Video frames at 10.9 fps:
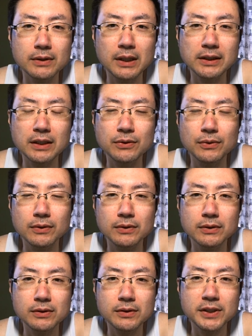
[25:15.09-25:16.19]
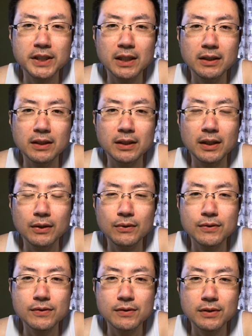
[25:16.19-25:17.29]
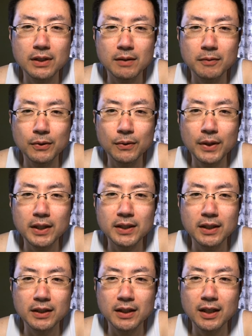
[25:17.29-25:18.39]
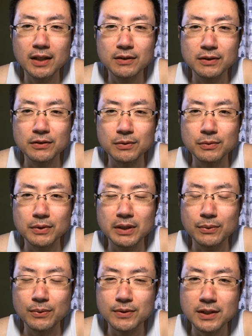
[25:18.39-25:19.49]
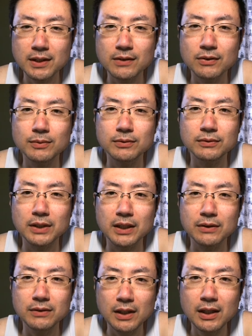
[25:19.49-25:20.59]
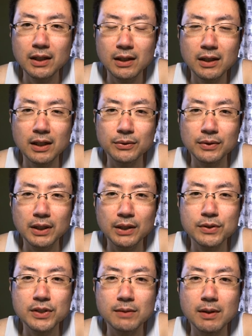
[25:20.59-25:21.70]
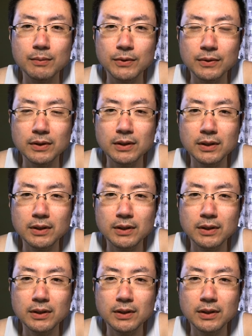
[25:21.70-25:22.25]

方と付き合って結婚するなら護衛費がかかるっていうのも俺は当然だと思うんだけどねあと佳子さまも